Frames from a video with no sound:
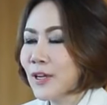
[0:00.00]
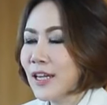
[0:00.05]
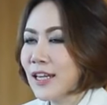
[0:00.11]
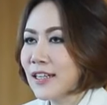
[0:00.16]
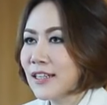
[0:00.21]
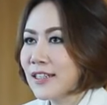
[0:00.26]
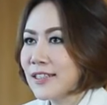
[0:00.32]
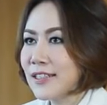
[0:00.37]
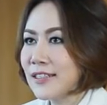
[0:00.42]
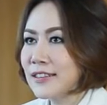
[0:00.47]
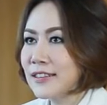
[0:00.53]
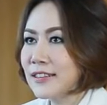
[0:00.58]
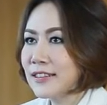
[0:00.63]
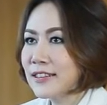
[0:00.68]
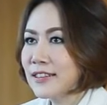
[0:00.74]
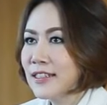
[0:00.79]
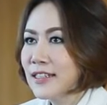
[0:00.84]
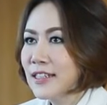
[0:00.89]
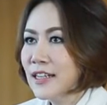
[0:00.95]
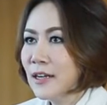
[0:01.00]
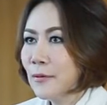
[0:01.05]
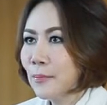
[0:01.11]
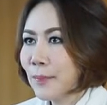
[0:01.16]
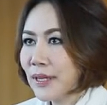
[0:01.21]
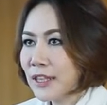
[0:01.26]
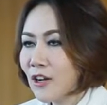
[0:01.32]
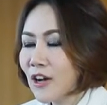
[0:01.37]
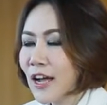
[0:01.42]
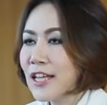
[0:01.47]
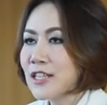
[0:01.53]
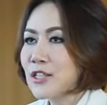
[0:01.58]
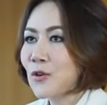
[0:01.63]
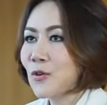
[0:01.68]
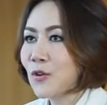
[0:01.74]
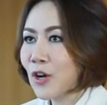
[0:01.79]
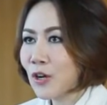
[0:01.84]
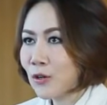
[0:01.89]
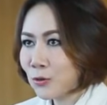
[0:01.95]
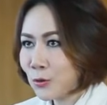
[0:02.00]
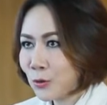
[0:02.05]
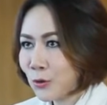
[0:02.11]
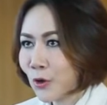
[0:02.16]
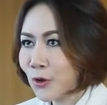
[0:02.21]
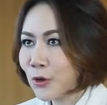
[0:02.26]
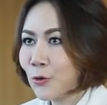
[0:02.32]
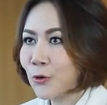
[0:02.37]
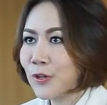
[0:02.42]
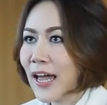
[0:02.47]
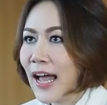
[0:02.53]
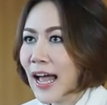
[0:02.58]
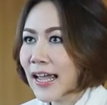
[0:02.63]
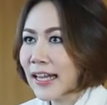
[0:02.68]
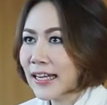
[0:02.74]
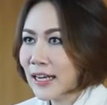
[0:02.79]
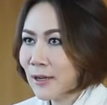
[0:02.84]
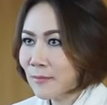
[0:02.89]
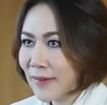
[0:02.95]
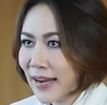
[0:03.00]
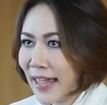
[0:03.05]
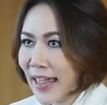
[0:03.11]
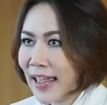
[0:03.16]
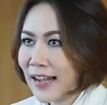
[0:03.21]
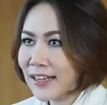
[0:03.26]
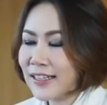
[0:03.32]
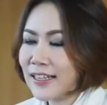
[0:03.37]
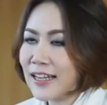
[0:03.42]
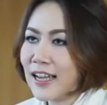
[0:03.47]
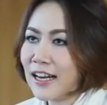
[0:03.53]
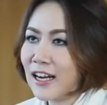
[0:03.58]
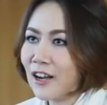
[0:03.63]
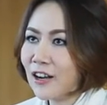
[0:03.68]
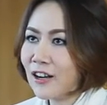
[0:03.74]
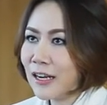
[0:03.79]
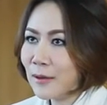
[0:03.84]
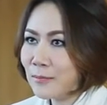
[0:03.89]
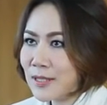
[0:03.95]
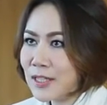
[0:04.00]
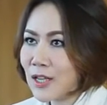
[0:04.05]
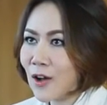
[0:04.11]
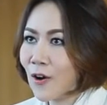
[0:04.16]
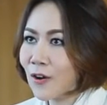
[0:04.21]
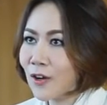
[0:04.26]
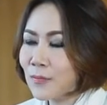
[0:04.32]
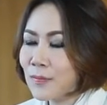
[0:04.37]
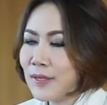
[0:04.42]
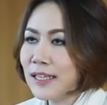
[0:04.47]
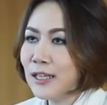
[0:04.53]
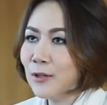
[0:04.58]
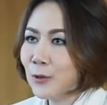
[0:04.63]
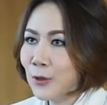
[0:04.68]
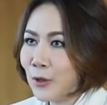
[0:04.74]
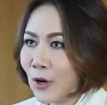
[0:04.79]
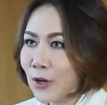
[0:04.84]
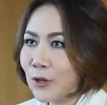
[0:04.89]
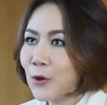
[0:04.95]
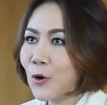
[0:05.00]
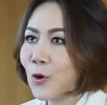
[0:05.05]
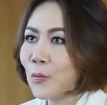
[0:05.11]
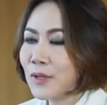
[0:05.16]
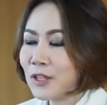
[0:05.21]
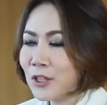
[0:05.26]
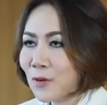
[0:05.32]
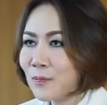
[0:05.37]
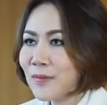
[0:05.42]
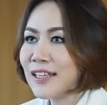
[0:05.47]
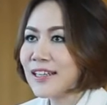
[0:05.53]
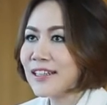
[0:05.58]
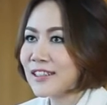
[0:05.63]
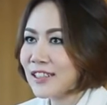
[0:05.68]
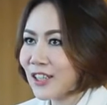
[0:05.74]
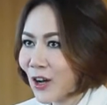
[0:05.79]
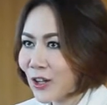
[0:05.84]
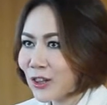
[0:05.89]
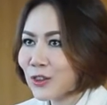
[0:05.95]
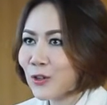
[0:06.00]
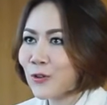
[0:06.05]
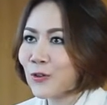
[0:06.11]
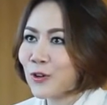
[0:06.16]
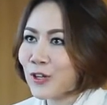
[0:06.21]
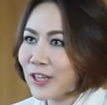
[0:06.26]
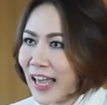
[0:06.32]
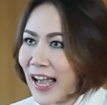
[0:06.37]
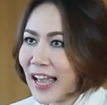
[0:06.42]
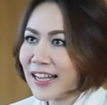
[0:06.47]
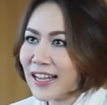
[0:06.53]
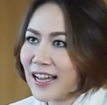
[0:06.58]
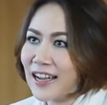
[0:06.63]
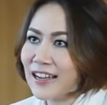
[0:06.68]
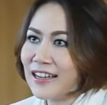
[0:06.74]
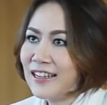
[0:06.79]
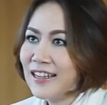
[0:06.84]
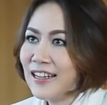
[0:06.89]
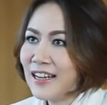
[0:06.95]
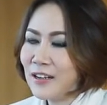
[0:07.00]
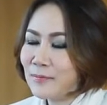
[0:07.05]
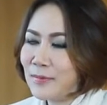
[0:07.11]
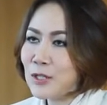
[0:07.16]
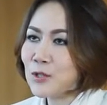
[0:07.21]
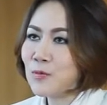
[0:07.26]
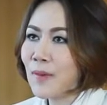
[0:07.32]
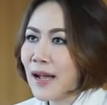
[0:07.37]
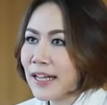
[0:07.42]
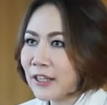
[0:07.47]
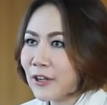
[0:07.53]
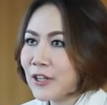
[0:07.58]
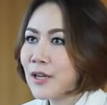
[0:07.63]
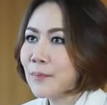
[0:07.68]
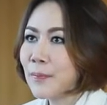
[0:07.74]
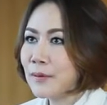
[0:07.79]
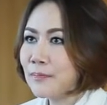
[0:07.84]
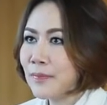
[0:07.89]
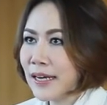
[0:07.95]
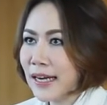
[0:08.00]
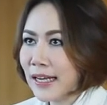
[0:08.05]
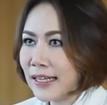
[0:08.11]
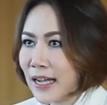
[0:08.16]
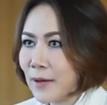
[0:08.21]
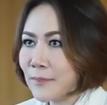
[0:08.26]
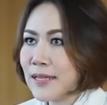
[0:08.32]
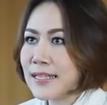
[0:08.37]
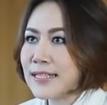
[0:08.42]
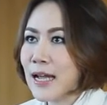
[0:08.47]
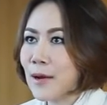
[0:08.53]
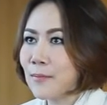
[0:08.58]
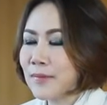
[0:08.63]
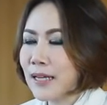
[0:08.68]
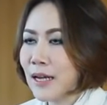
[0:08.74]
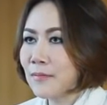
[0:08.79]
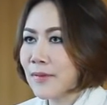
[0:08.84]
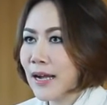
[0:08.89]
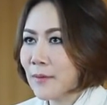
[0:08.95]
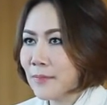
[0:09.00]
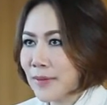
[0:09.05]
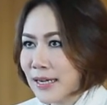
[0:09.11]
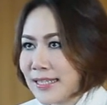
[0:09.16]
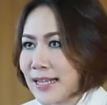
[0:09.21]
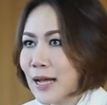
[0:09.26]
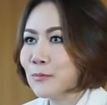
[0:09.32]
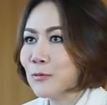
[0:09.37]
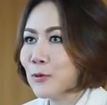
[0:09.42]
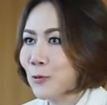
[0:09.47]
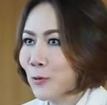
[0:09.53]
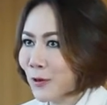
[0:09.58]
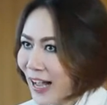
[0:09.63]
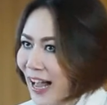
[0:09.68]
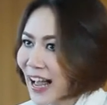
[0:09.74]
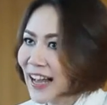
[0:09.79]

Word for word: เขียนหนังสือไม่ต้องไฮโซ ก็ลงทุนคอนโดได้เล่มแรกนะคะแล้วก็เล่ม2 ก็มีลุยคอนโด ไม่ต้องมีเงินก้อนโตก็ได้ค่ะ ปัจจุบันก็ยังเป็นพนักงานประจำทำงานประจำอยู่ค่ะ